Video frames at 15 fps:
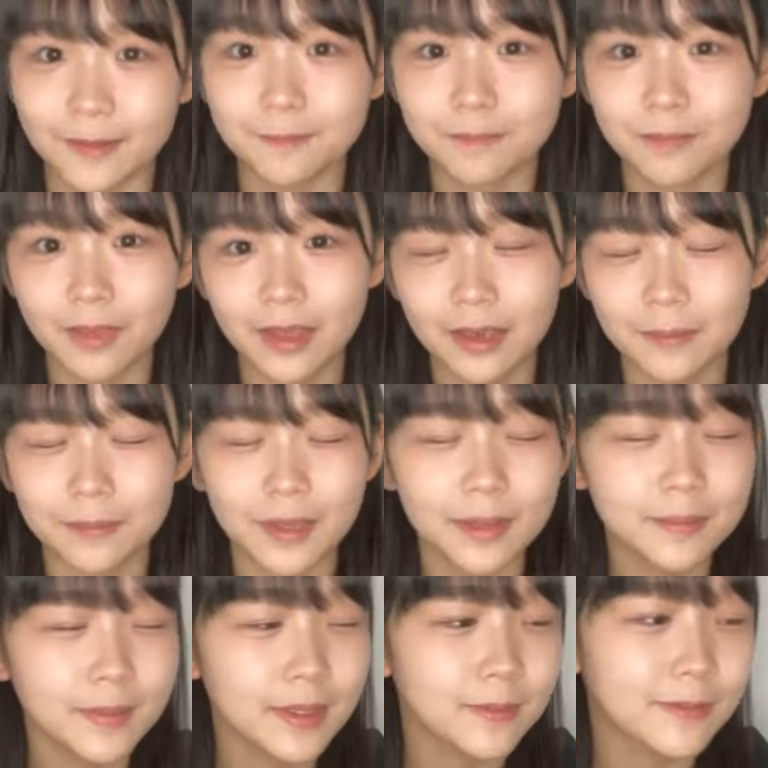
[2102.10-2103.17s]
ね「
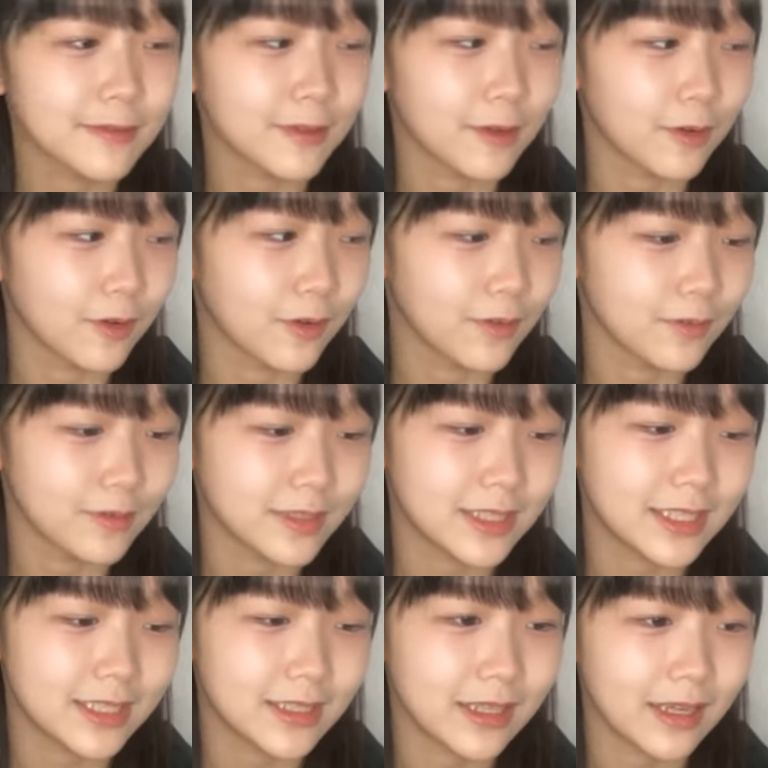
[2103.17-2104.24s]
ミエビームの
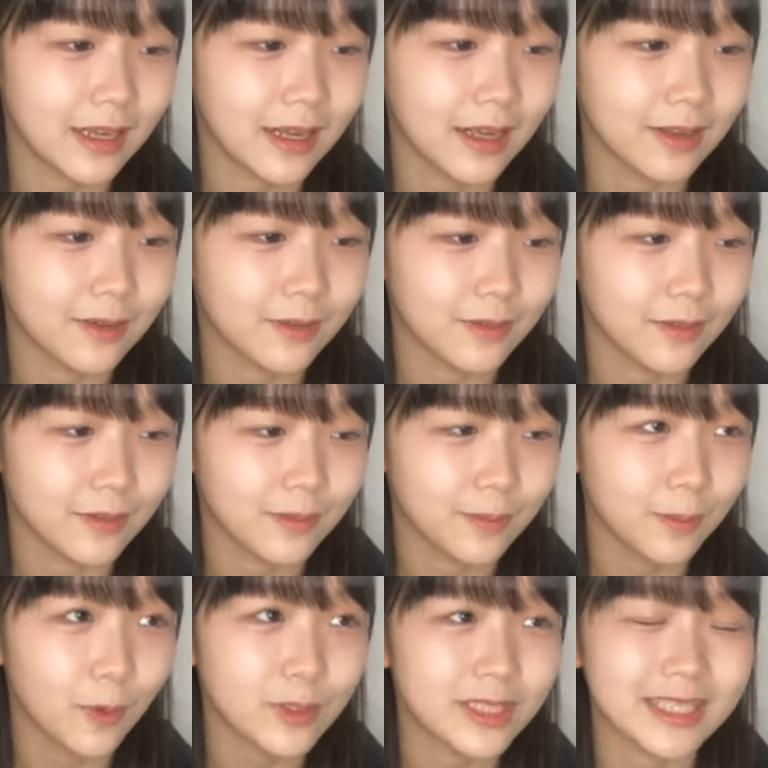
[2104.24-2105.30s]
じあの
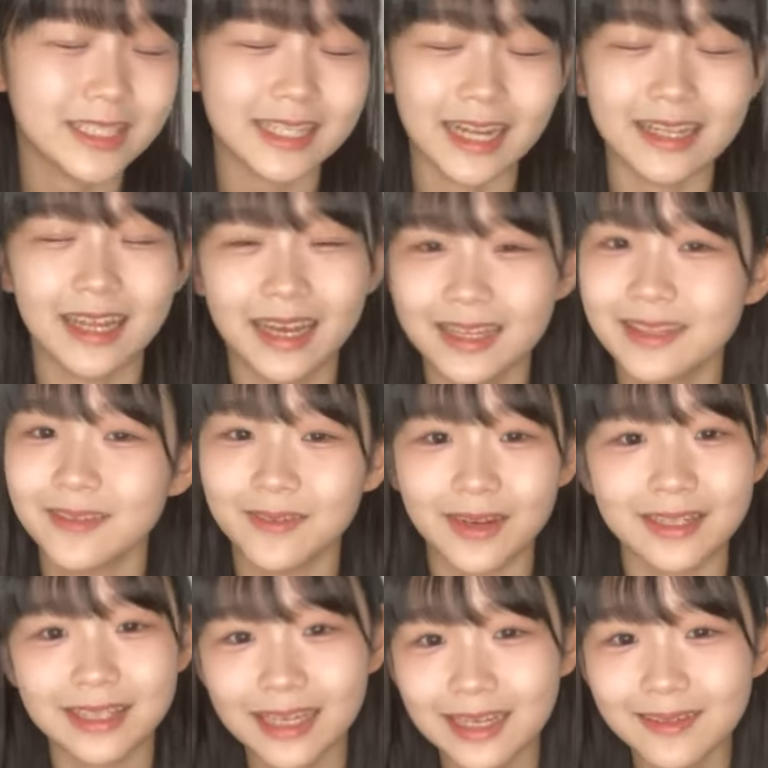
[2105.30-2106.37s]
ポーチ知らない?」って言わ
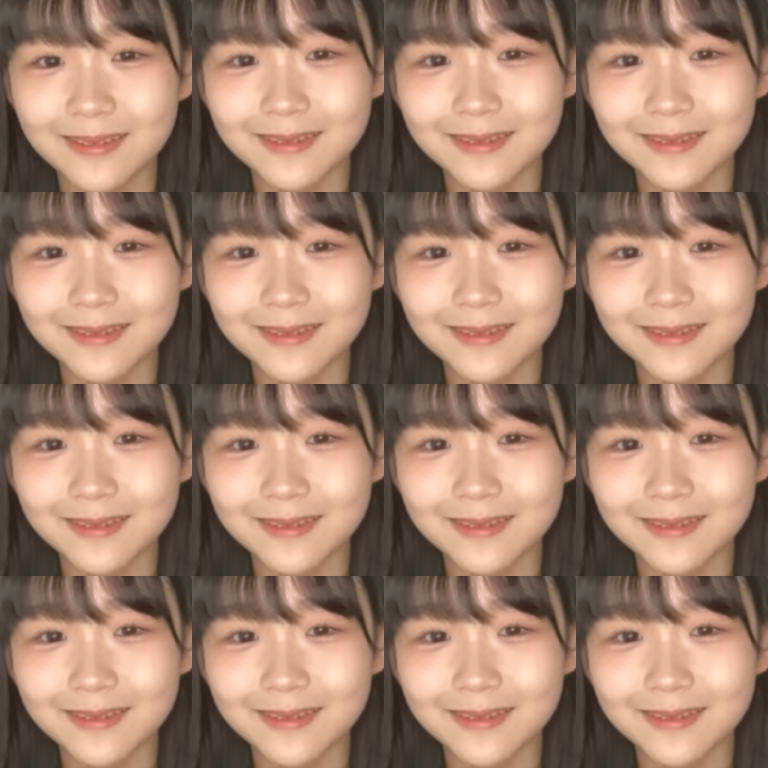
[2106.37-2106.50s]
れて「